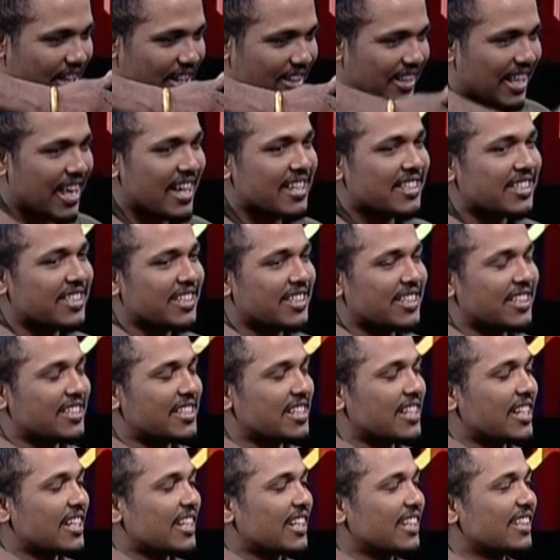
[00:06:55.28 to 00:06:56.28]
থ্যাংকস দিতে
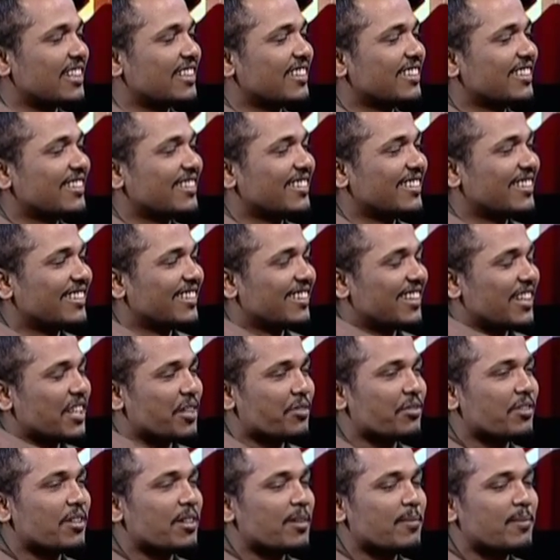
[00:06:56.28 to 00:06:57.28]
চাই
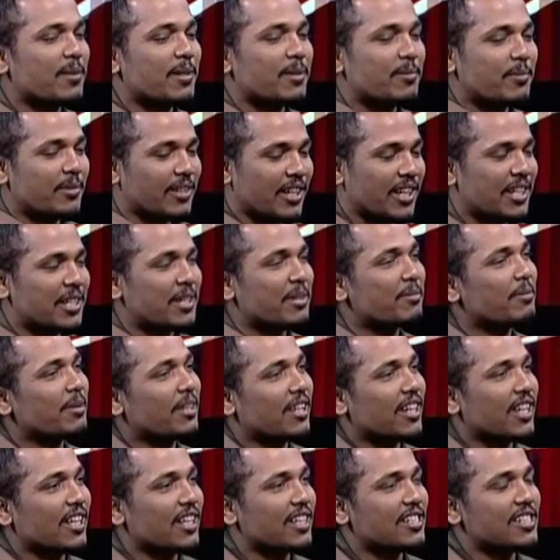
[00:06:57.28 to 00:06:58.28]
ইউনিলিভার এবং
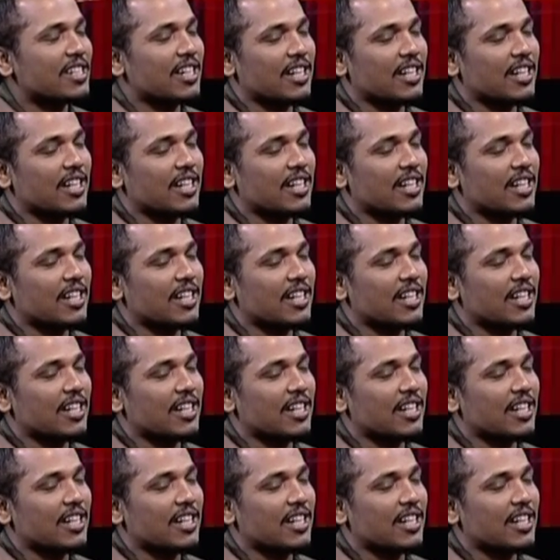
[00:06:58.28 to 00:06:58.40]
এনটিভিকে